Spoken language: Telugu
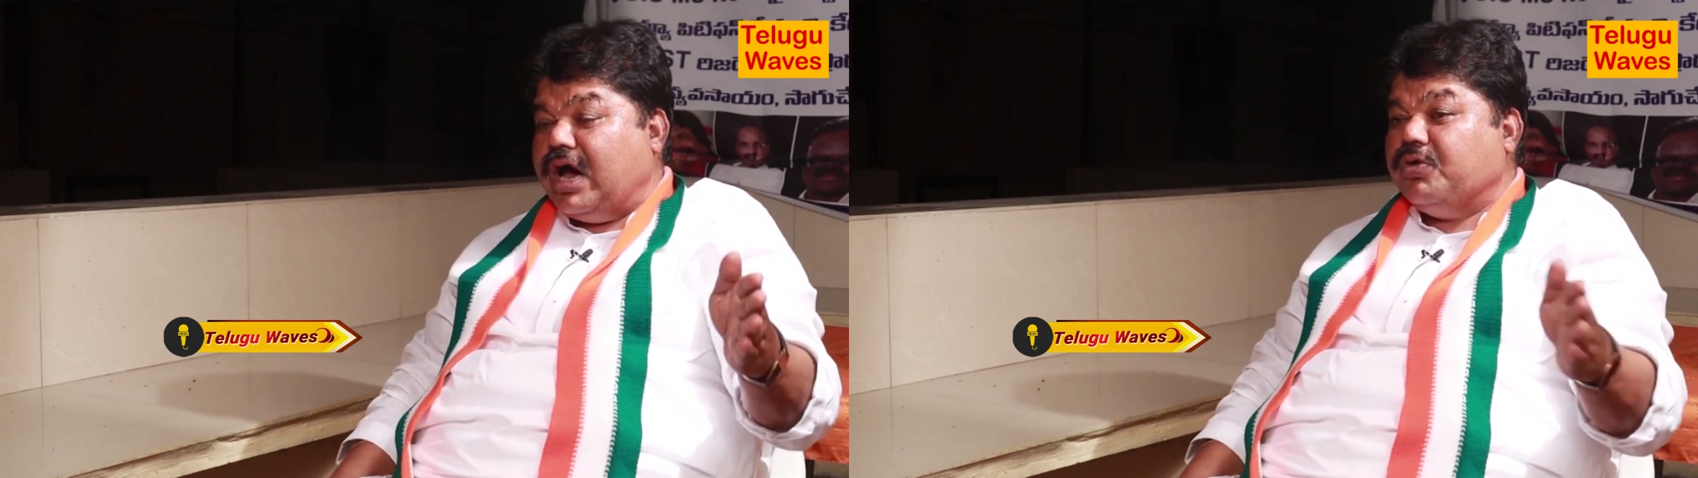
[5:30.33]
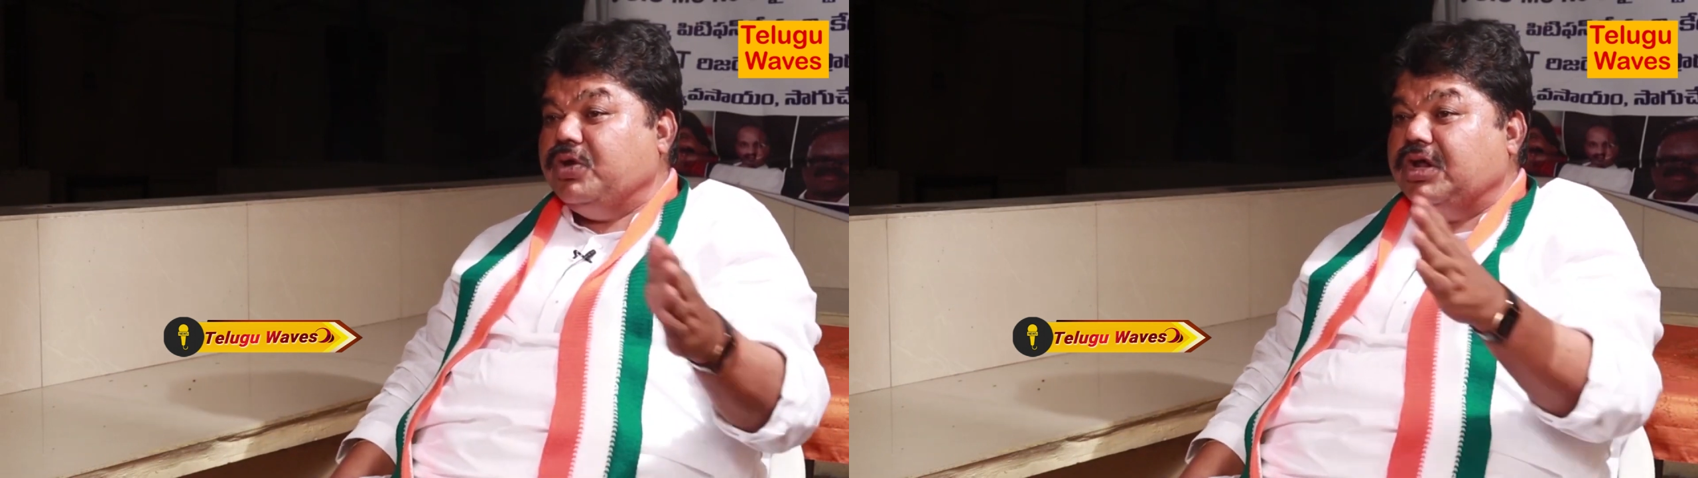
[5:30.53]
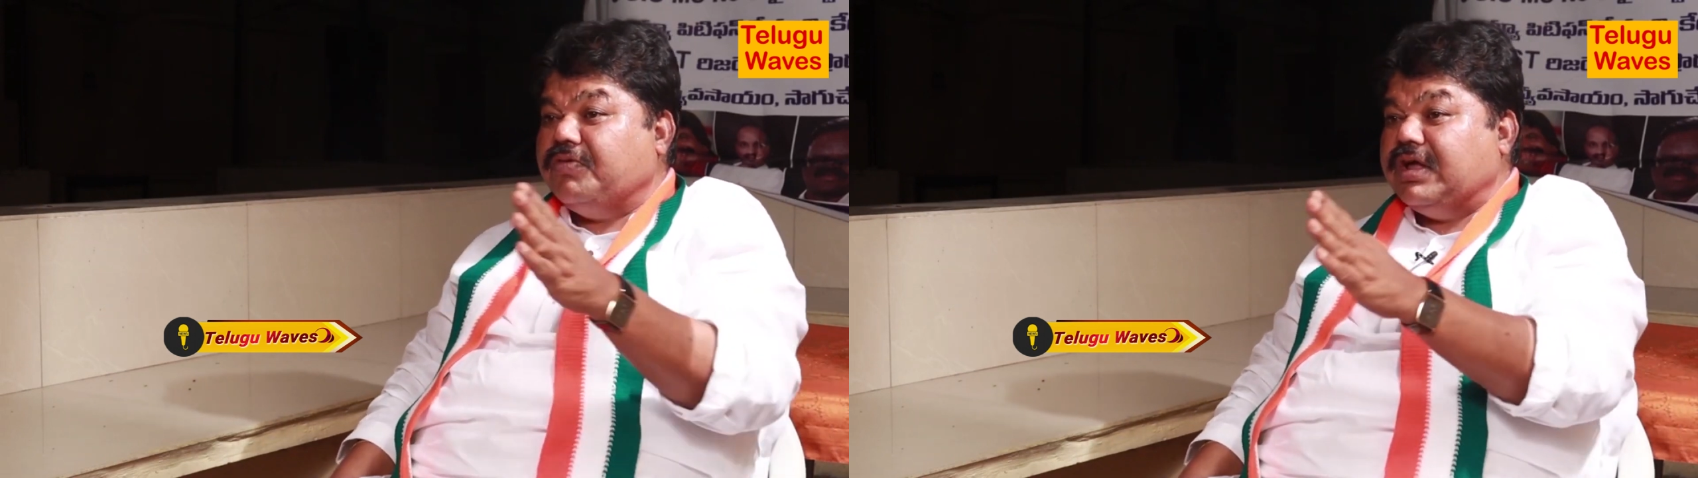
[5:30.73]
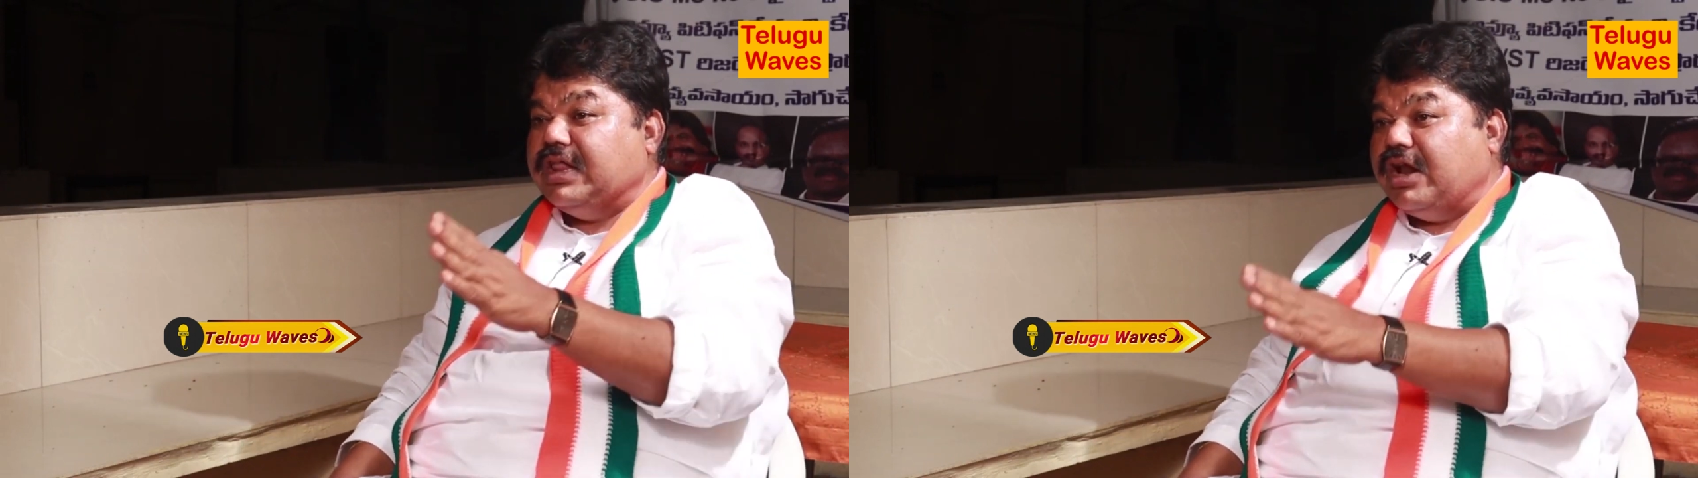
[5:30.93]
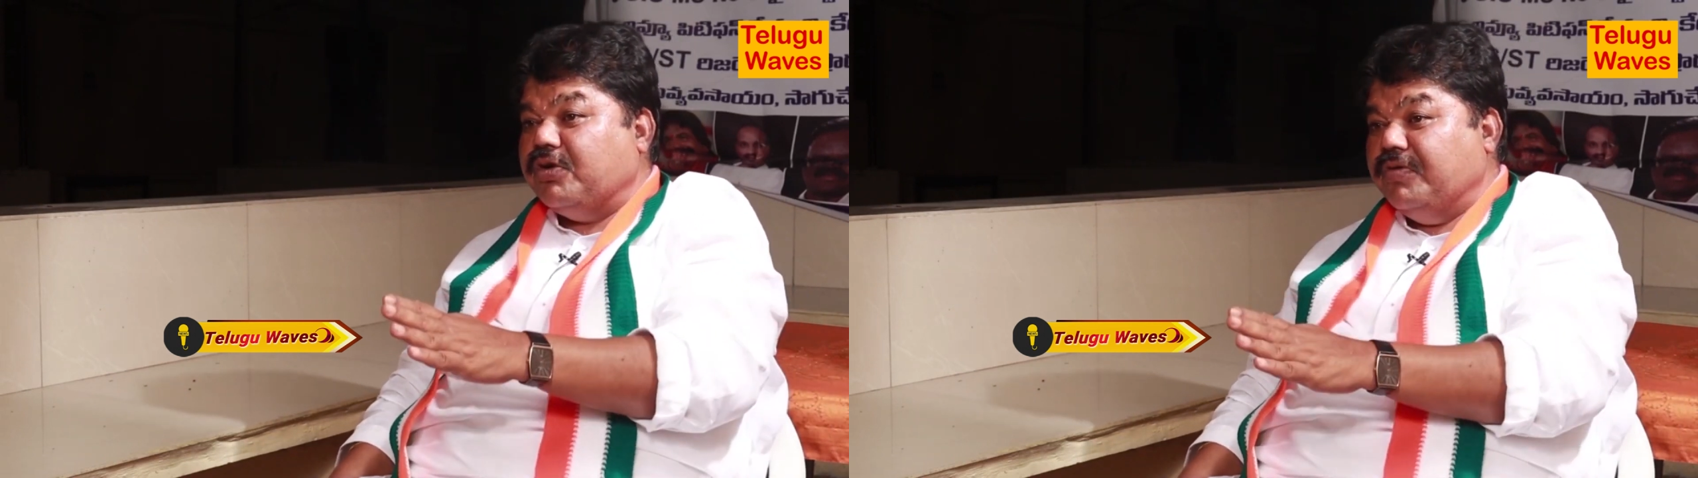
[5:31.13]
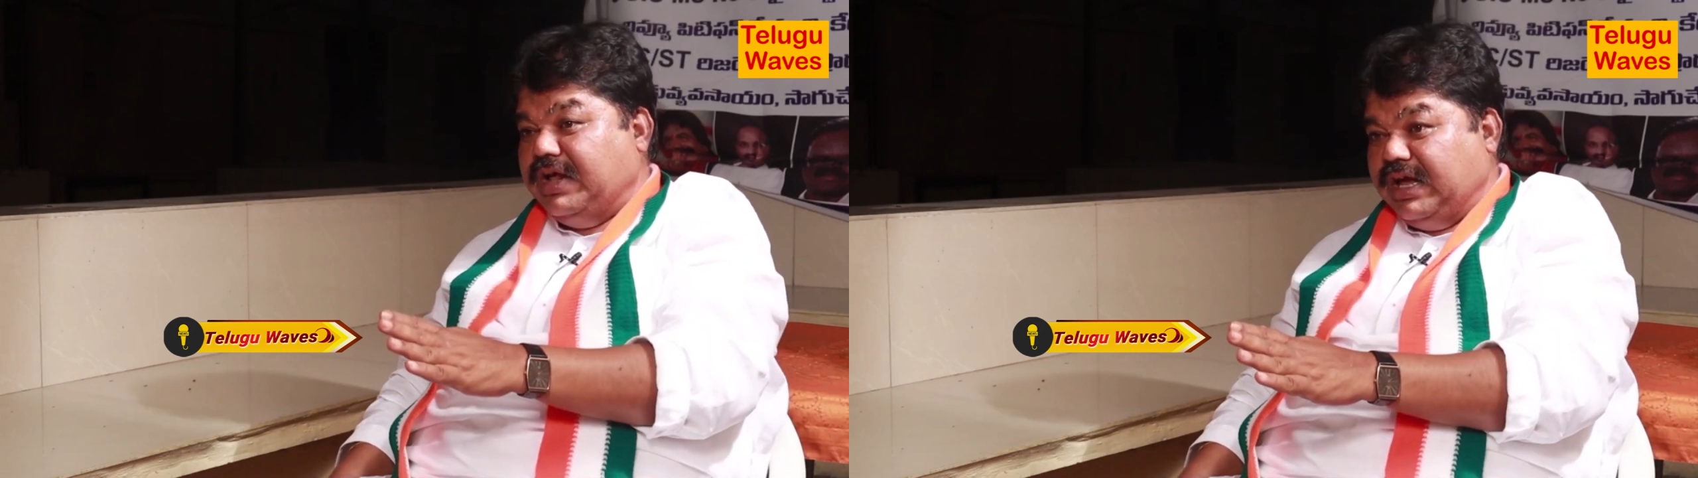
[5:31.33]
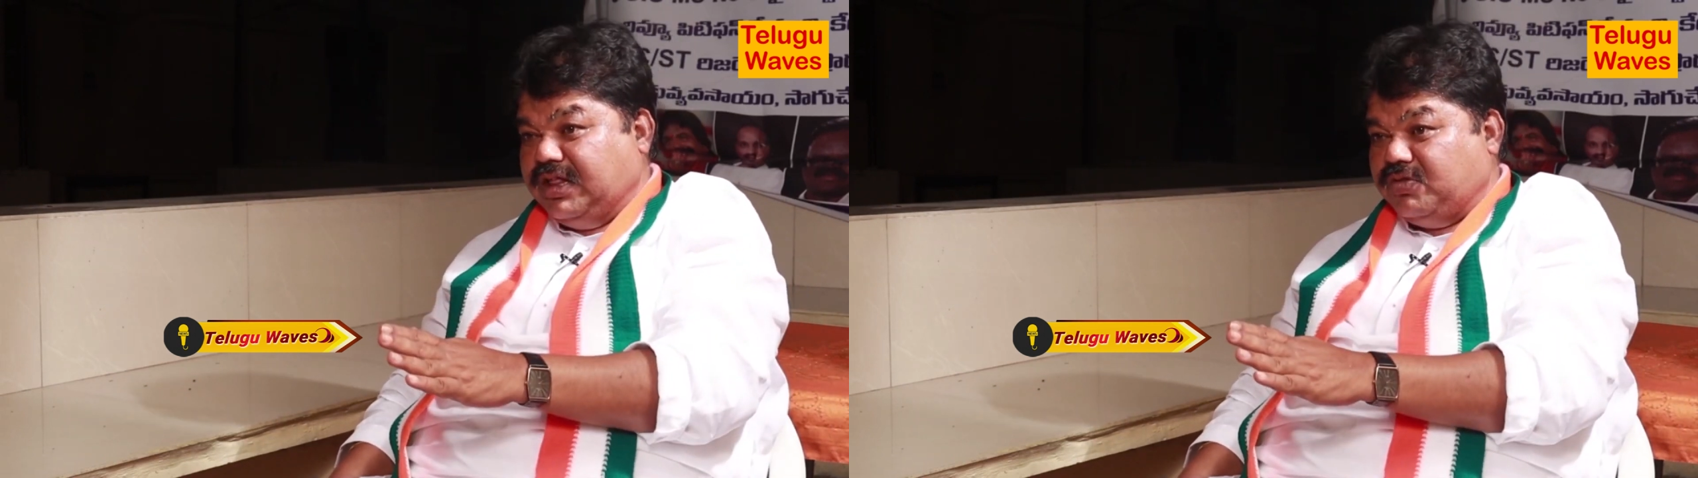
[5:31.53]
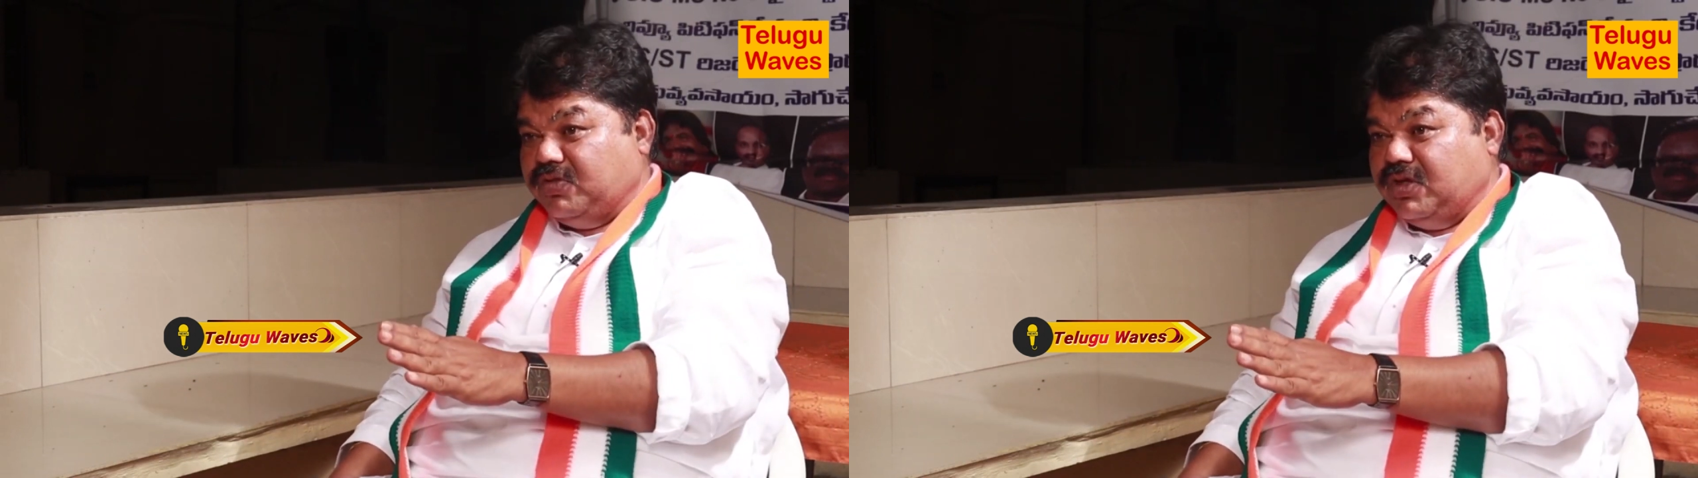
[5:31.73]
ఆరు ఇరవై నాలుగు వేలు
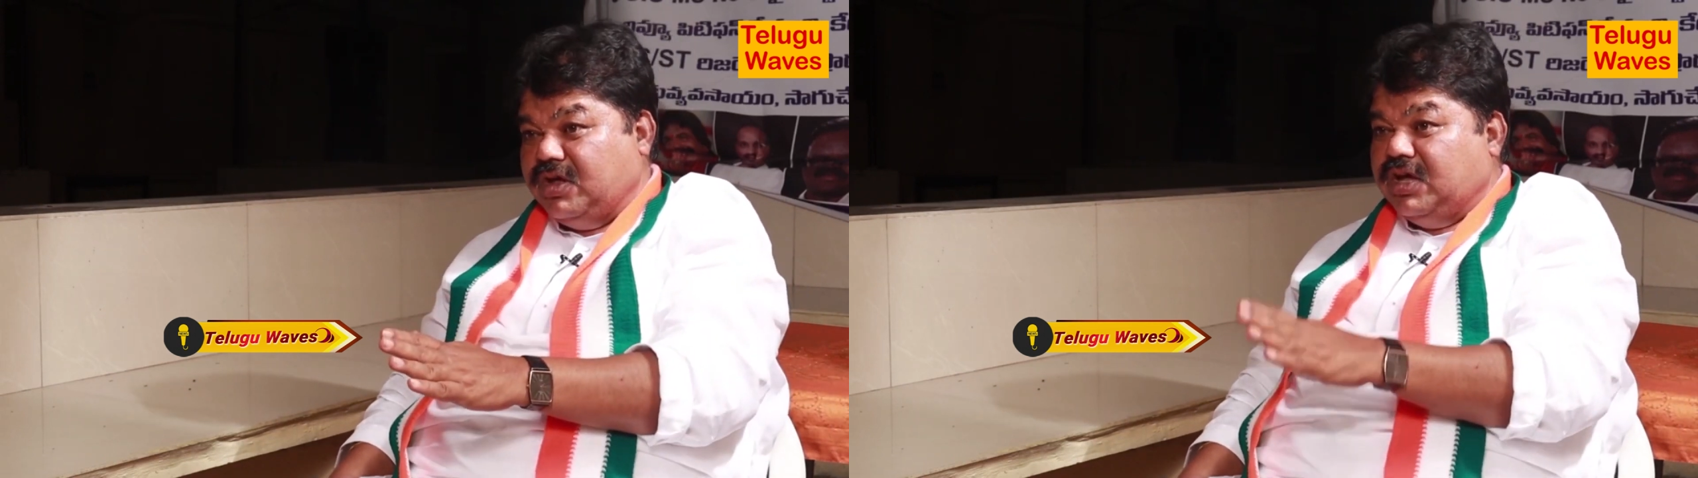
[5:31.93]
అవుతుంది